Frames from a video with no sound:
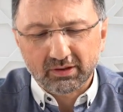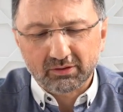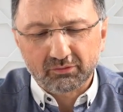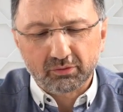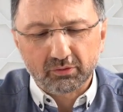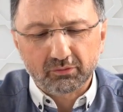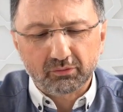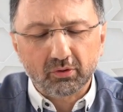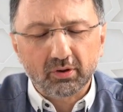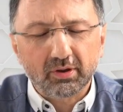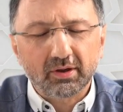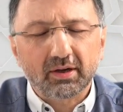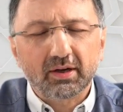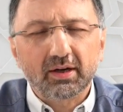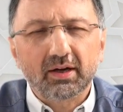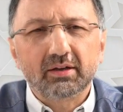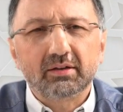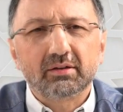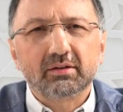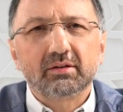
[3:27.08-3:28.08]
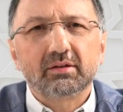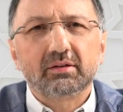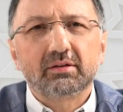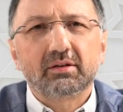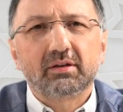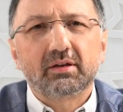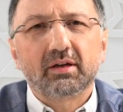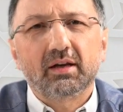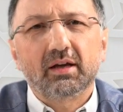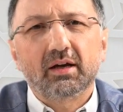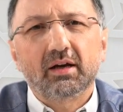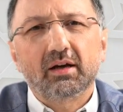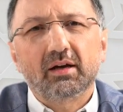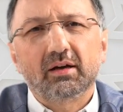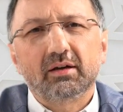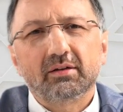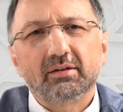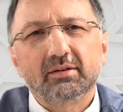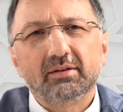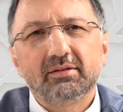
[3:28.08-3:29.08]
von vornherein
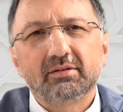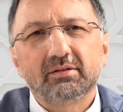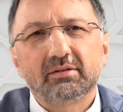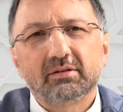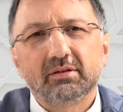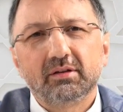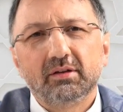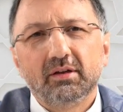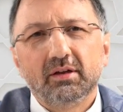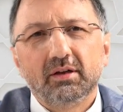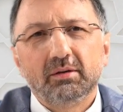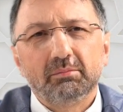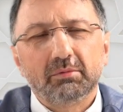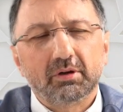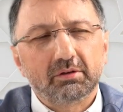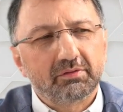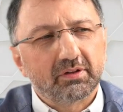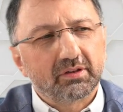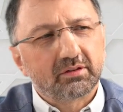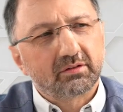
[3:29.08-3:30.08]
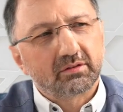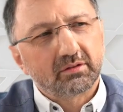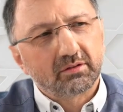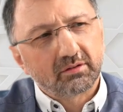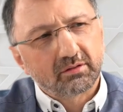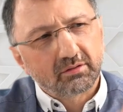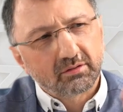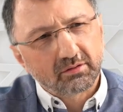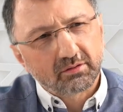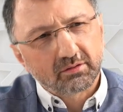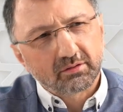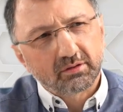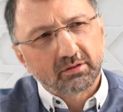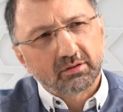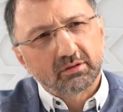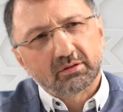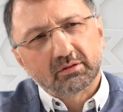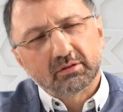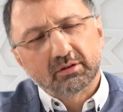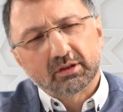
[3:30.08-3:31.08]
klar ist, man wird
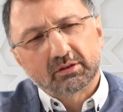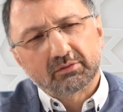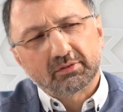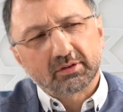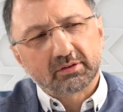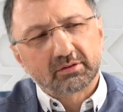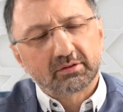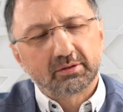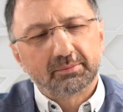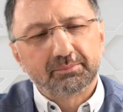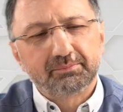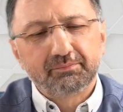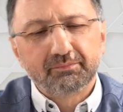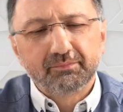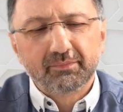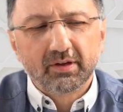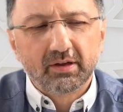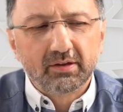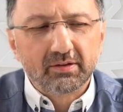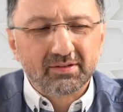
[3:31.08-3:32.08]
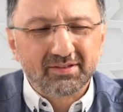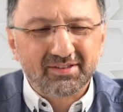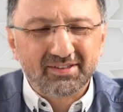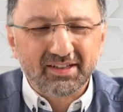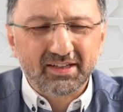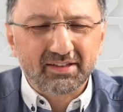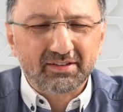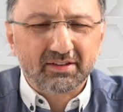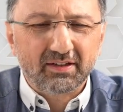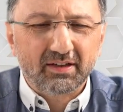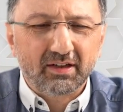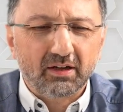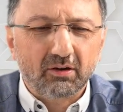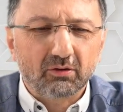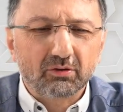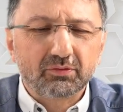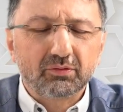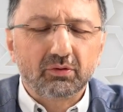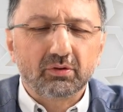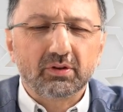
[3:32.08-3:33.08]
äh, etwas sehr, sehr
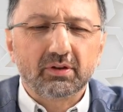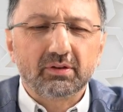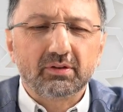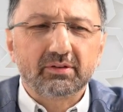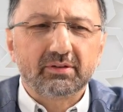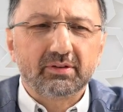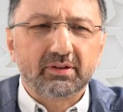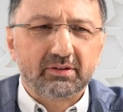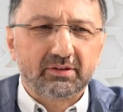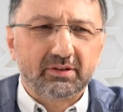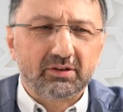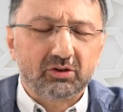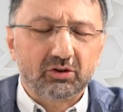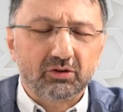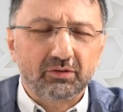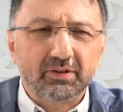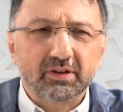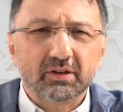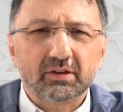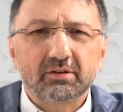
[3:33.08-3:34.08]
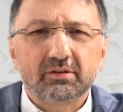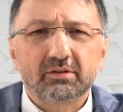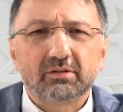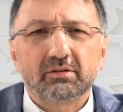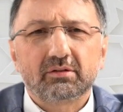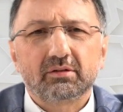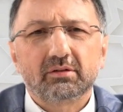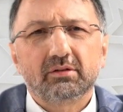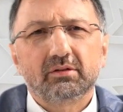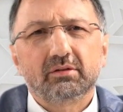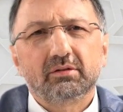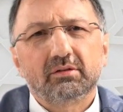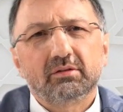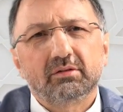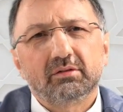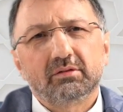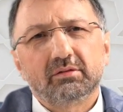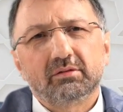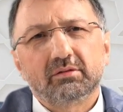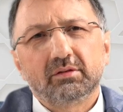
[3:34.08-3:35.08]
herausforderndes, sehr, sehr schweres
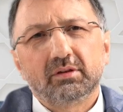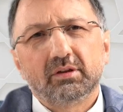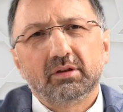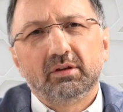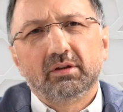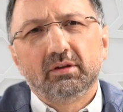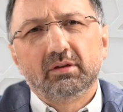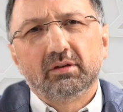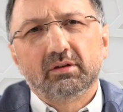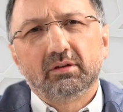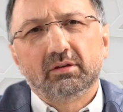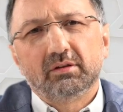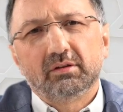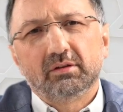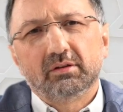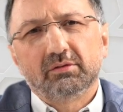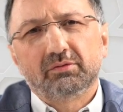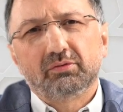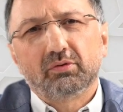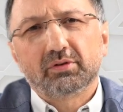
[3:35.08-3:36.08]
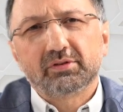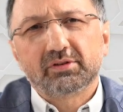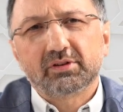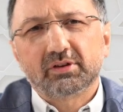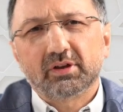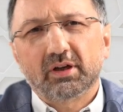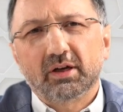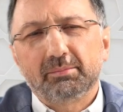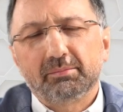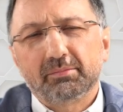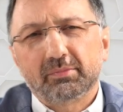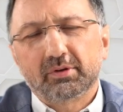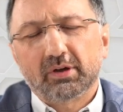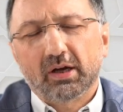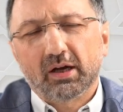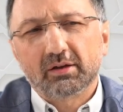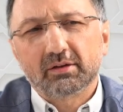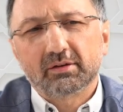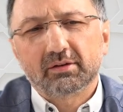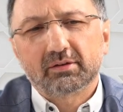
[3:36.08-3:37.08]
äh, äh, vor sich haben,
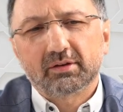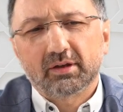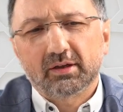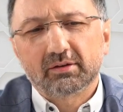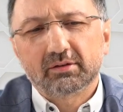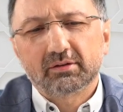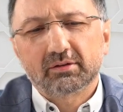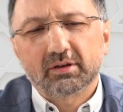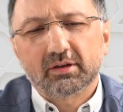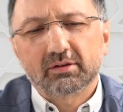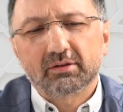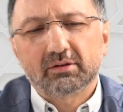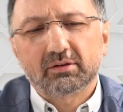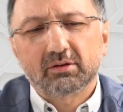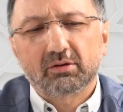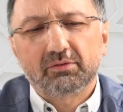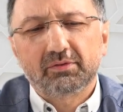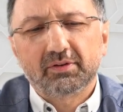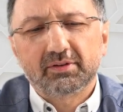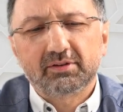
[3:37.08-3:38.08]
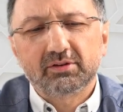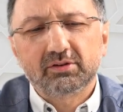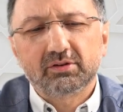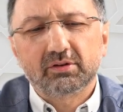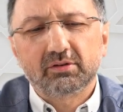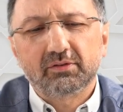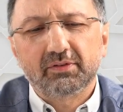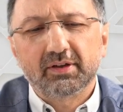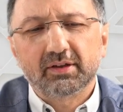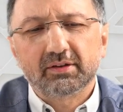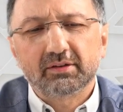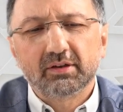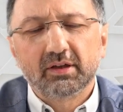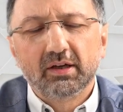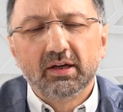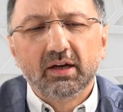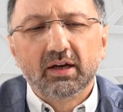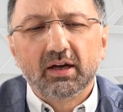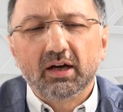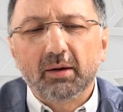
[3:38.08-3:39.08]
kann, kann, kann darauf verzichtet werden.
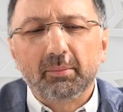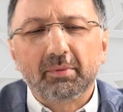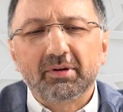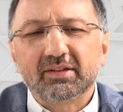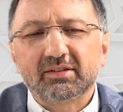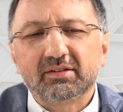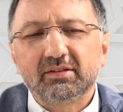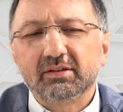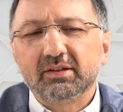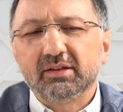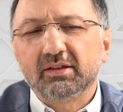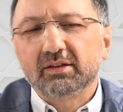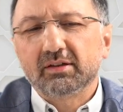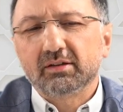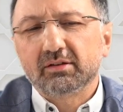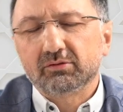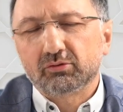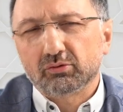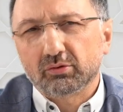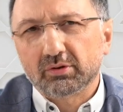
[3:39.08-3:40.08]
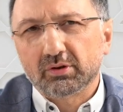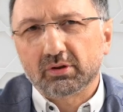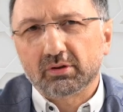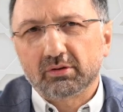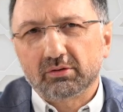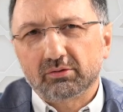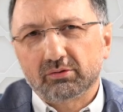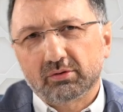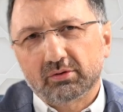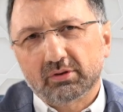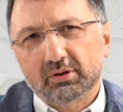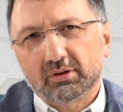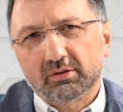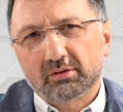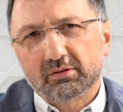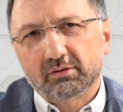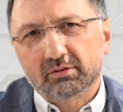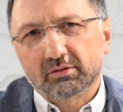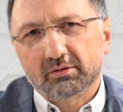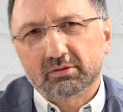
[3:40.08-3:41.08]
Aber das sind eher Sonder. Sonder
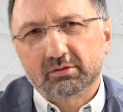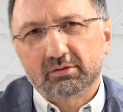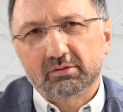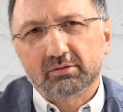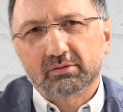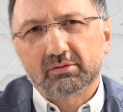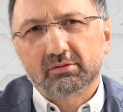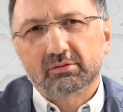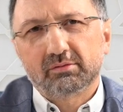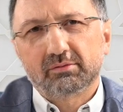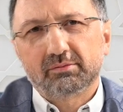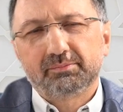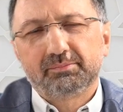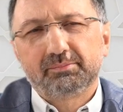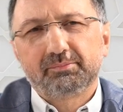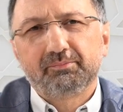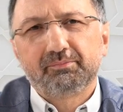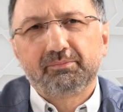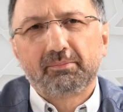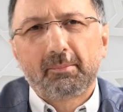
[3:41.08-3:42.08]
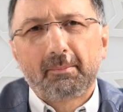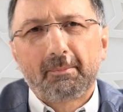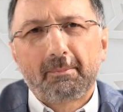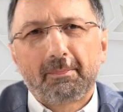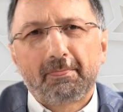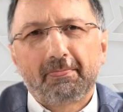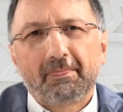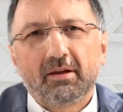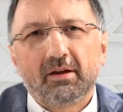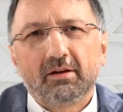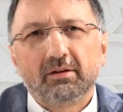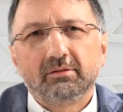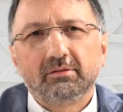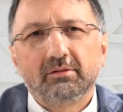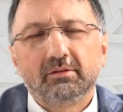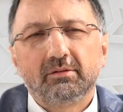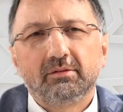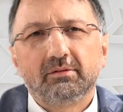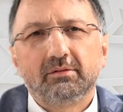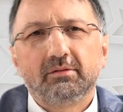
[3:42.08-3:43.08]
also es äh, äh, heißt ja sogar, dass
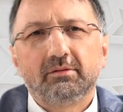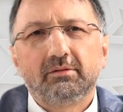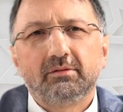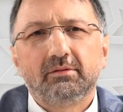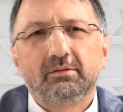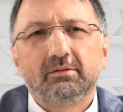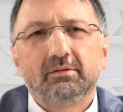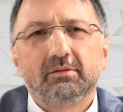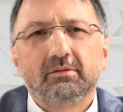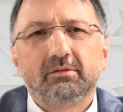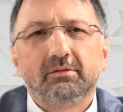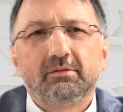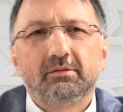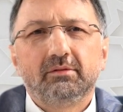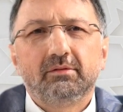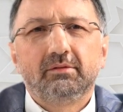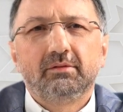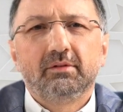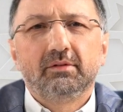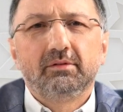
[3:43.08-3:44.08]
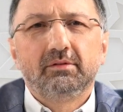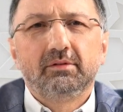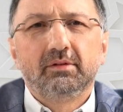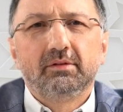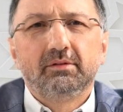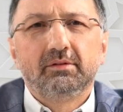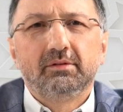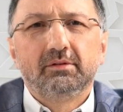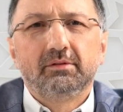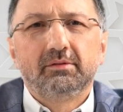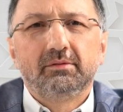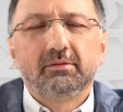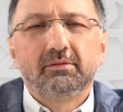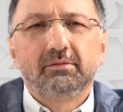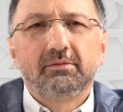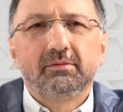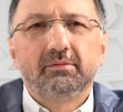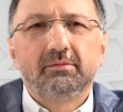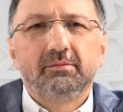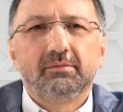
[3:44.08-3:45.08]
sie nicht fasten dürfen. Also es ist ja
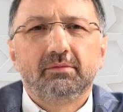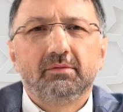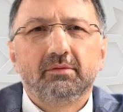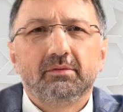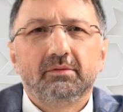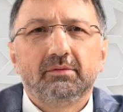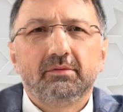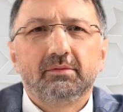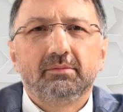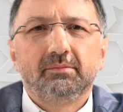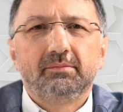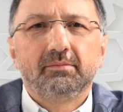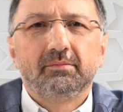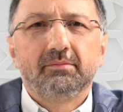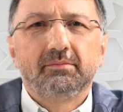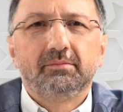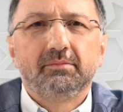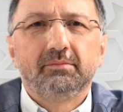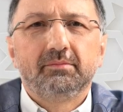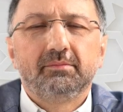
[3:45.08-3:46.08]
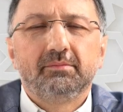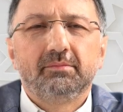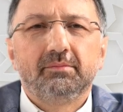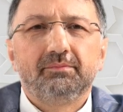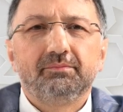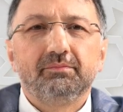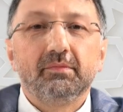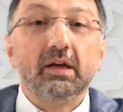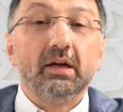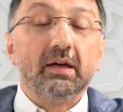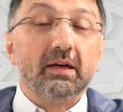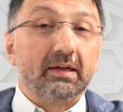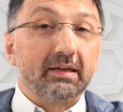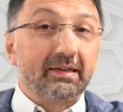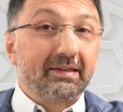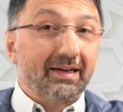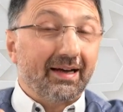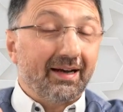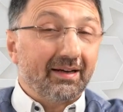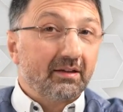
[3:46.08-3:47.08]
nicht so, dass es... Äh, ne?
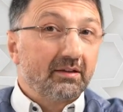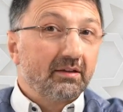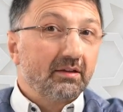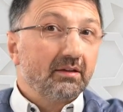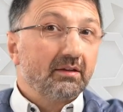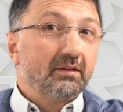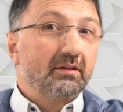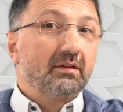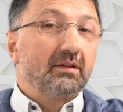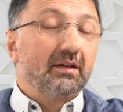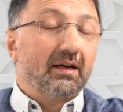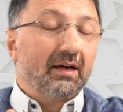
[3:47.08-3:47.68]
Kranke, Sondern,